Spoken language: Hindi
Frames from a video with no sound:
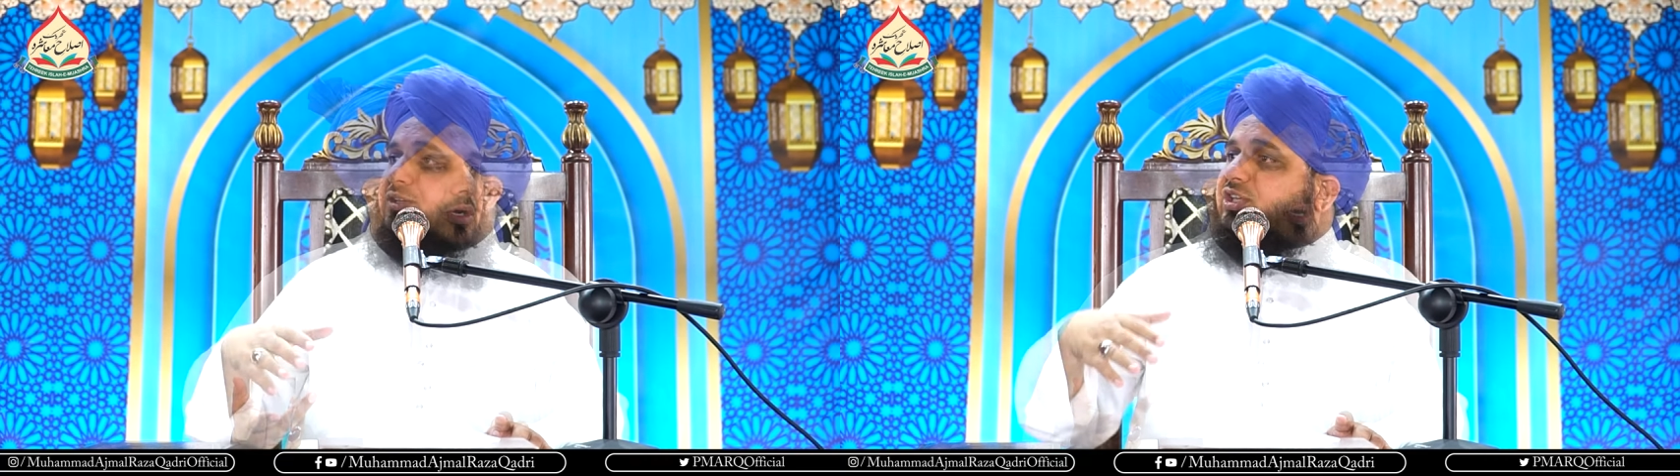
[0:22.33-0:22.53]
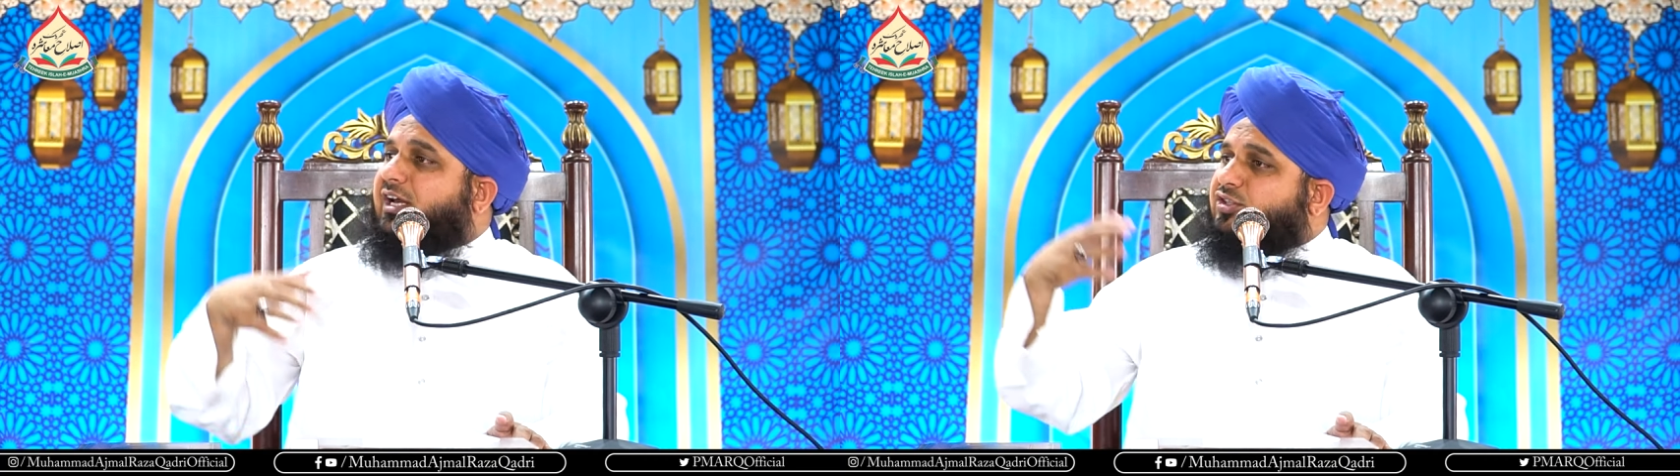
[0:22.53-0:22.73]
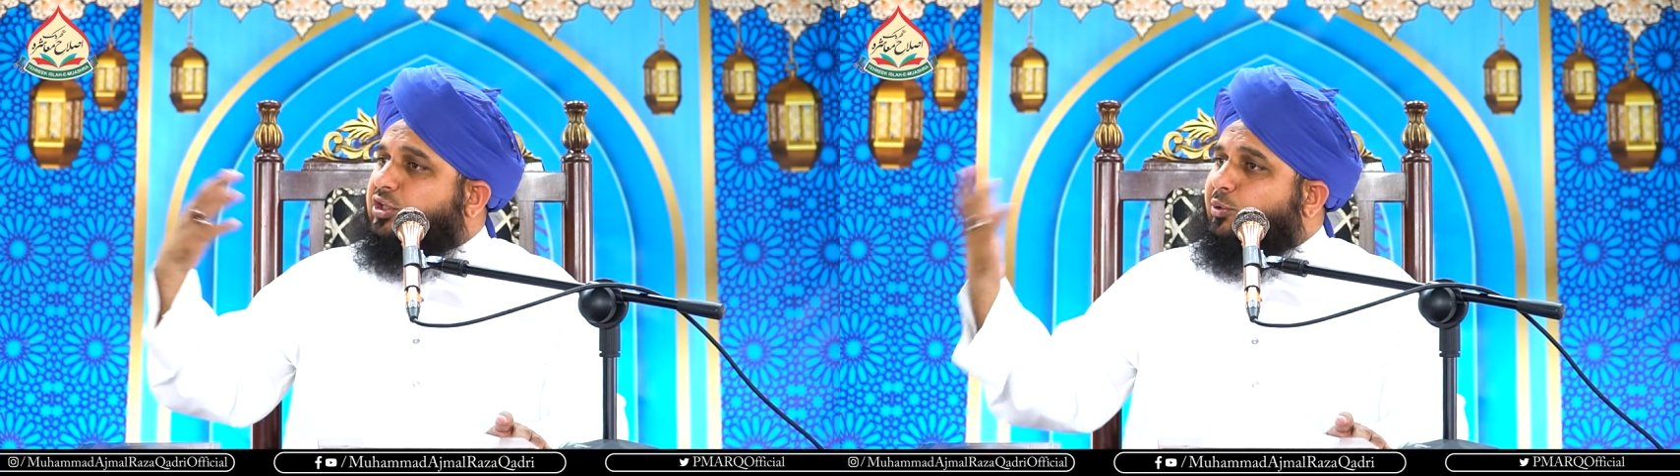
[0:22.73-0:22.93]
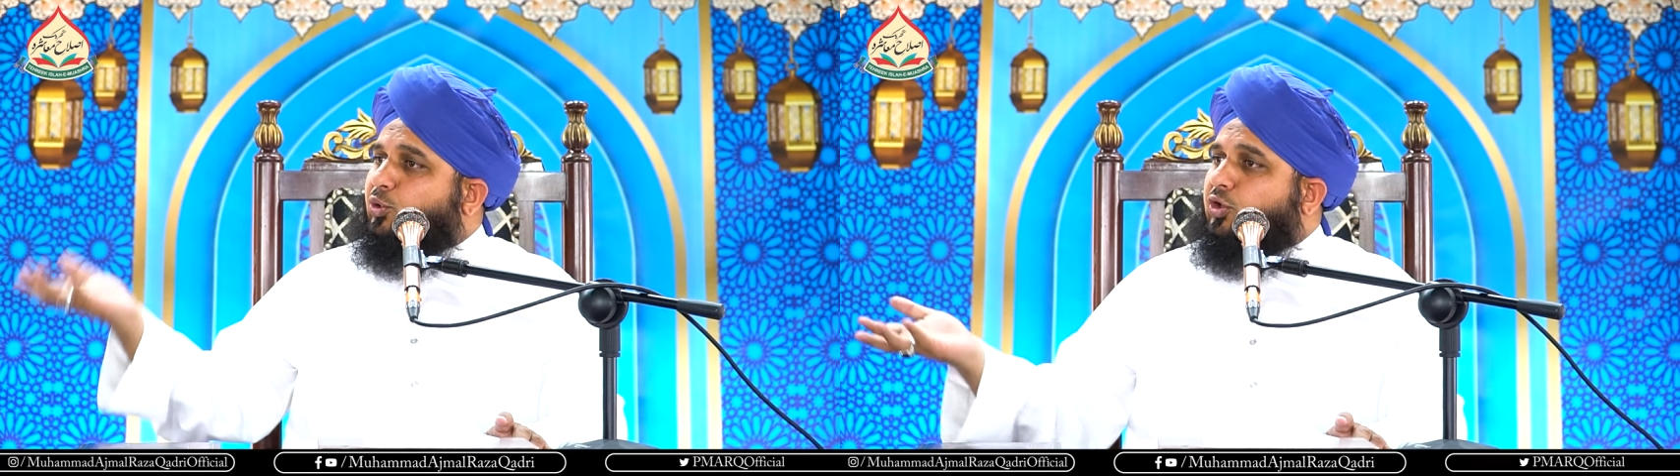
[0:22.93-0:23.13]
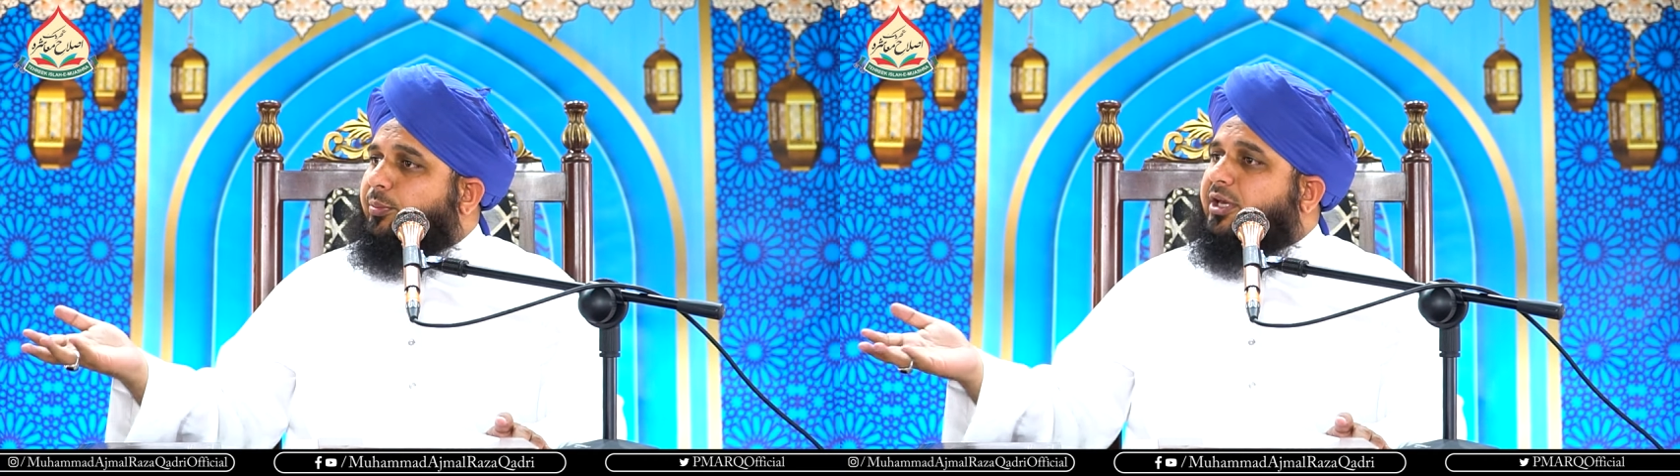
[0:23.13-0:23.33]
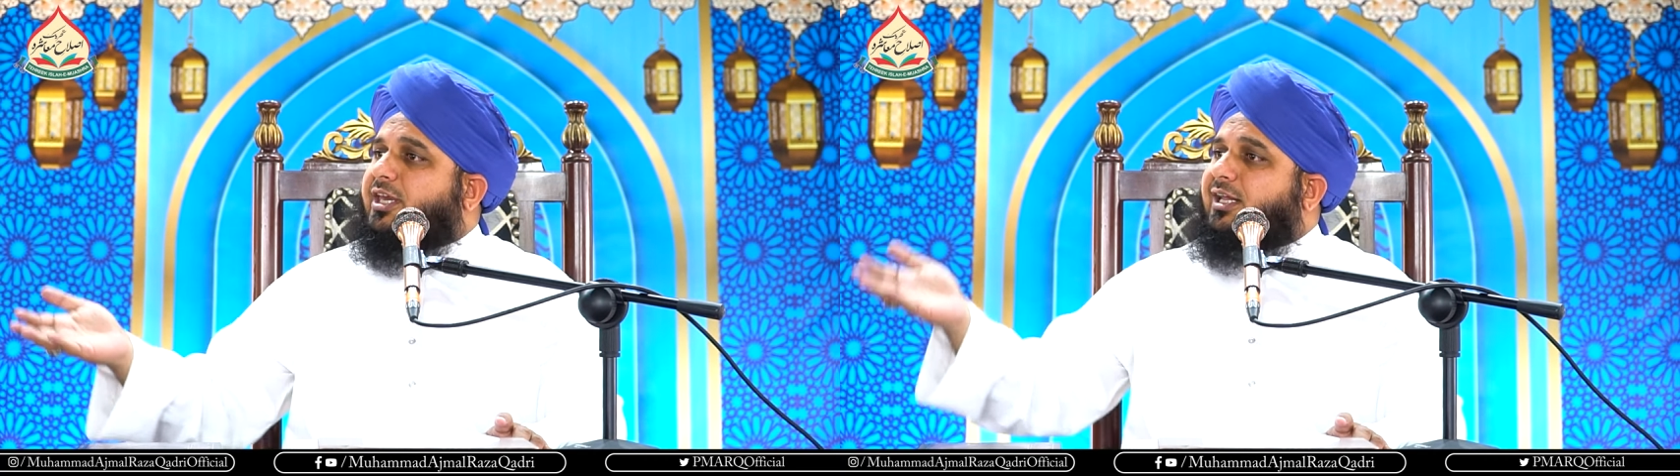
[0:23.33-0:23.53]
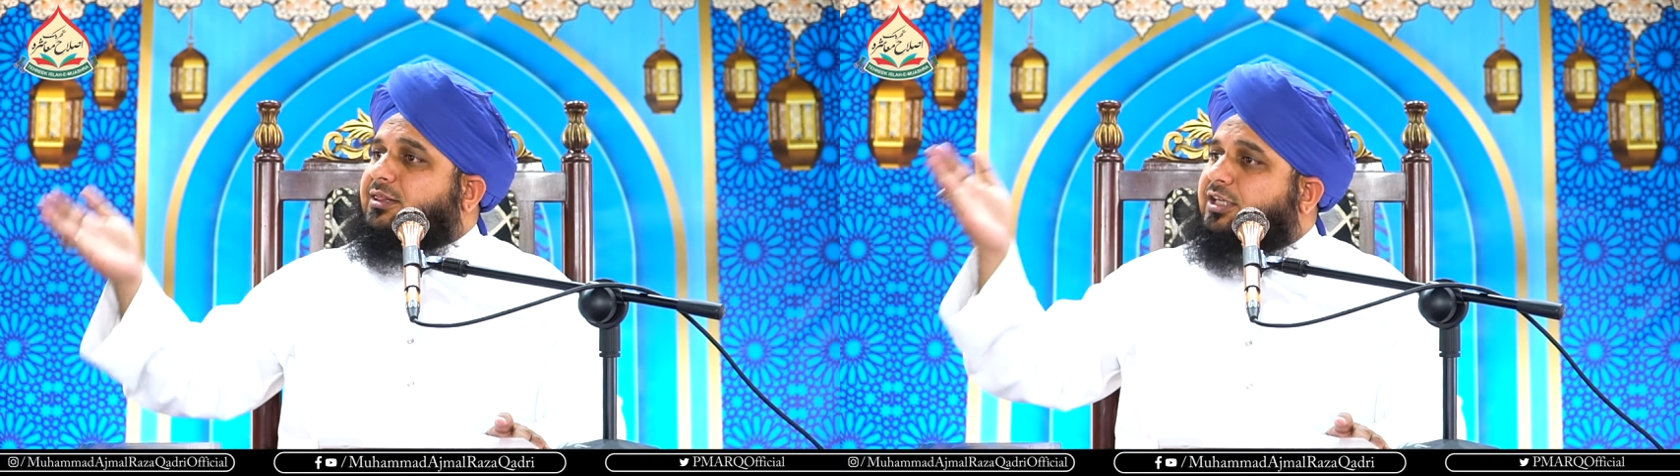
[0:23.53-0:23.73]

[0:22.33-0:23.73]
सियासी लोगों में क्या